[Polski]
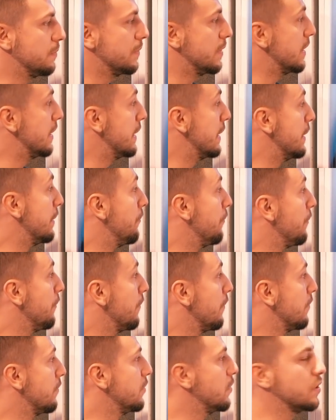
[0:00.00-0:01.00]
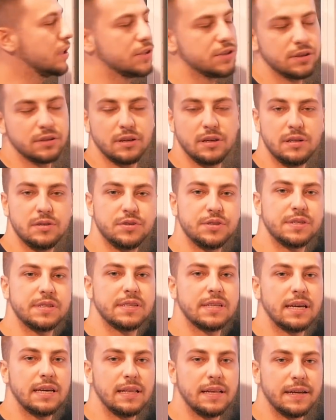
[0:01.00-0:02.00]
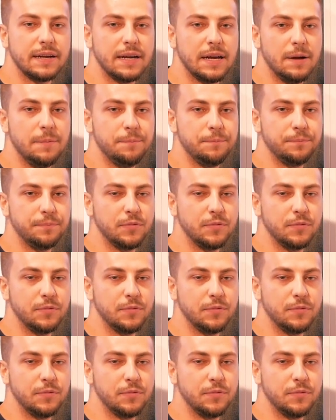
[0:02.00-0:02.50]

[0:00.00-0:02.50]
e, do naszego LG Stylera.